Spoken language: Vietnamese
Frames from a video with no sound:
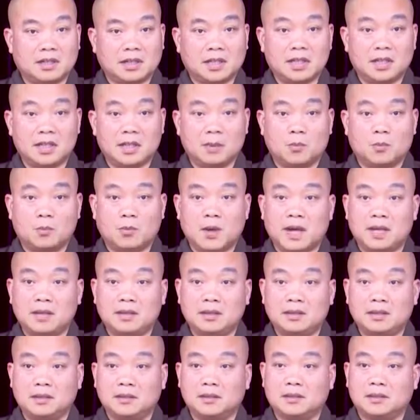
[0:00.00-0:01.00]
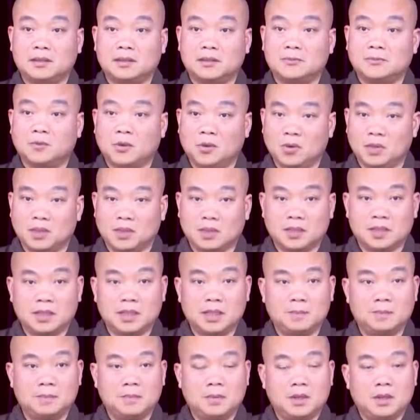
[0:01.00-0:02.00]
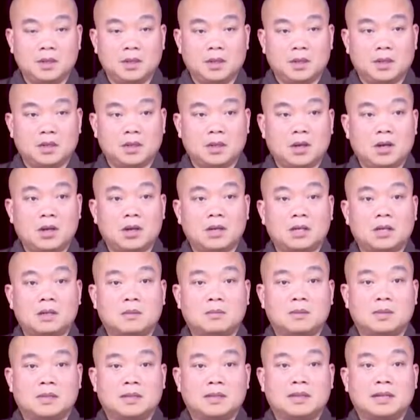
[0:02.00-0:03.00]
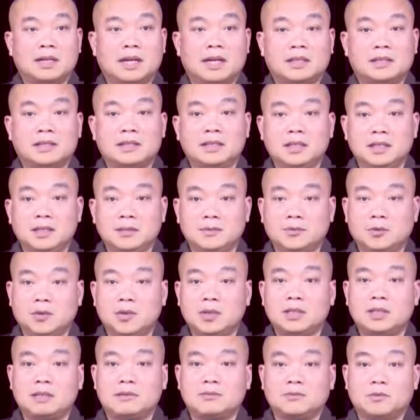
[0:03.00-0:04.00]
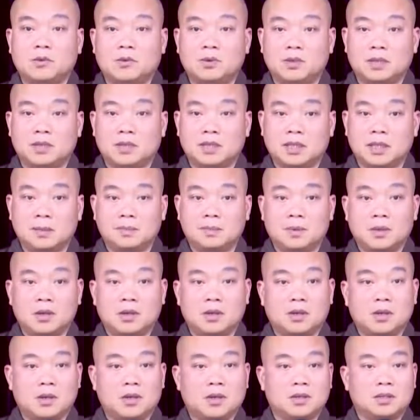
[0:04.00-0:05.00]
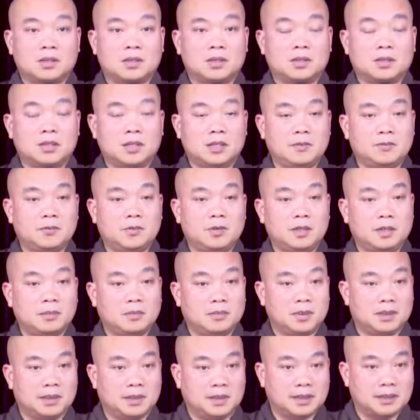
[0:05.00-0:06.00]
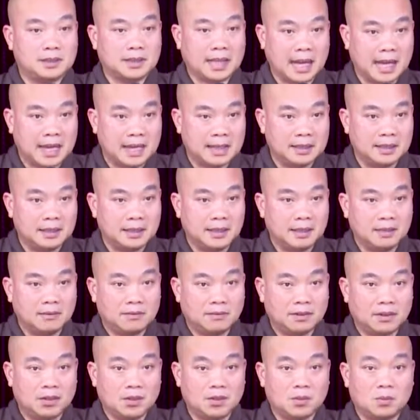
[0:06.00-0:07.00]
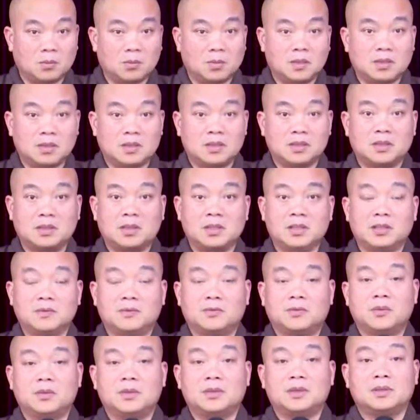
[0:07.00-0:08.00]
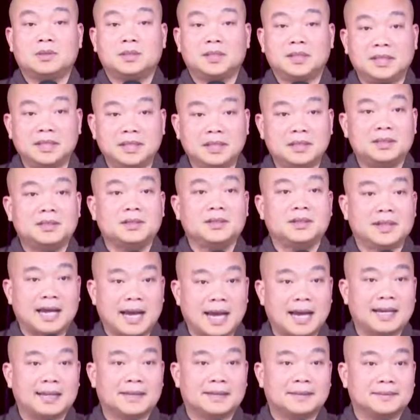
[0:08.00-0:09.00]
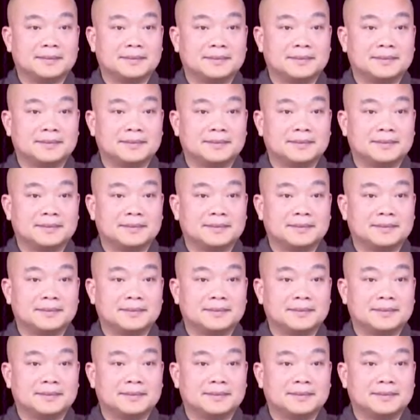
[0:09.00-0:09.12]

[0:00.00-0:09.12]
là cái nghiệp quá khứ từ vô lượng kiếp, nó không những là chi phối trong vô lượng kiếp, nó có thể chi phối trong hiện tại, và nó cũng có thể chi phối tới tương lai.